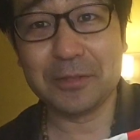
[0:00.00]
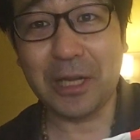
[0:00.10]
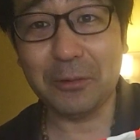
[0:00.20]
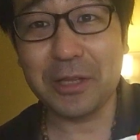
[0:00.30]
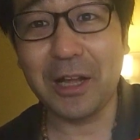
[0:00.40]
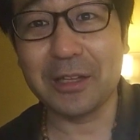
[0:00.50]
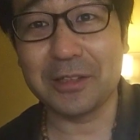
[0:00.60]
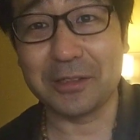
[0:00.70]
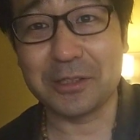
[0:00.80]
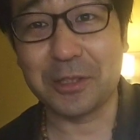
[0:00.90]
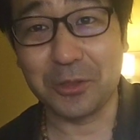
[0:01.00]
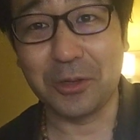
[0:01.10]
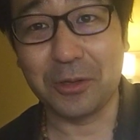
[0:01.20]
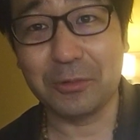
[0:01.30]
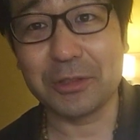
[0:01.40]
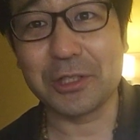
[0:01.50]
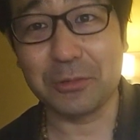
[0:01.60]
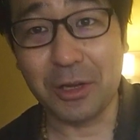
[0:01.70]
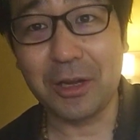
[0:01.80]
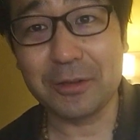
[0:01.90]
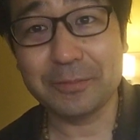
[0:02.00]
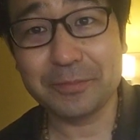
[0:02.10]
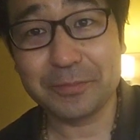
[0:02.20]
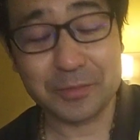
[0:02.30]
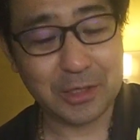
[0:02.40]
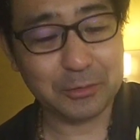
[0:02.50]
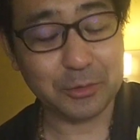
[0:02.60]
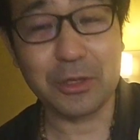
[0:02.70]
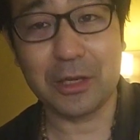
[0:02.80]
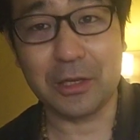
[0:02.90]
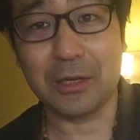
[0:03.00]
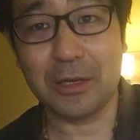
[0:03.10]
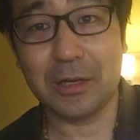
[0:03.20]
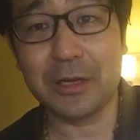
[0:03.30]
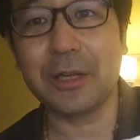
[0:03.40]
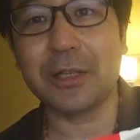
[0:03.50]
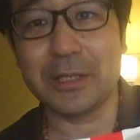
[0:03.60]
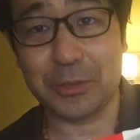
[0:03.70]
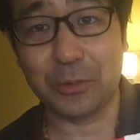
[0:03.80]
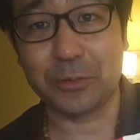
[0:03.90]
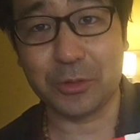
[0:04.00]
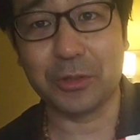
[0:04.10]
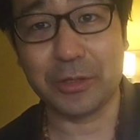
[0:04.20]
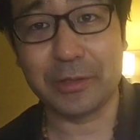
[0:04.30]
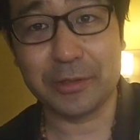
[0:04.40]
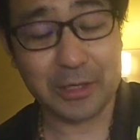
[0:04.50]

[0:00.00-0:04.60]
頼んでなかったんですけど、私は、KFC、いやいや、ありがたいですよ、本当に。